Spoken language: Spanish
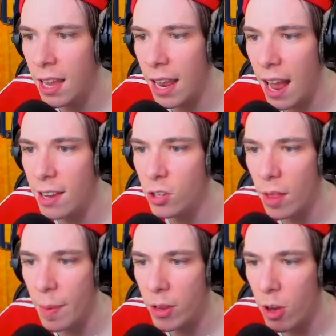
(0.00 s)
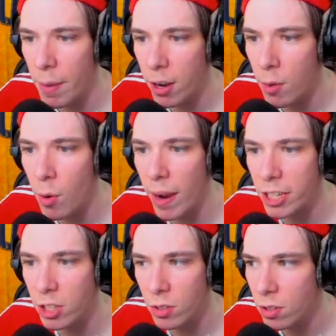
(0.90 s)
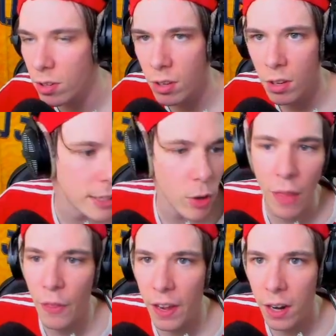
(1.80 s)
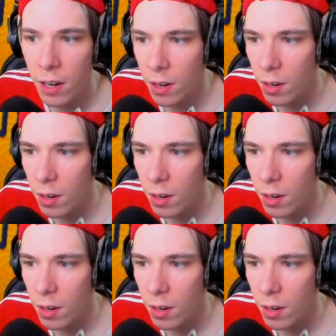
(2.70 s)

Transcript: Eh, ayúdame, ayúdame. ¿Cómo va esto? ¿Qué tengo que hacer?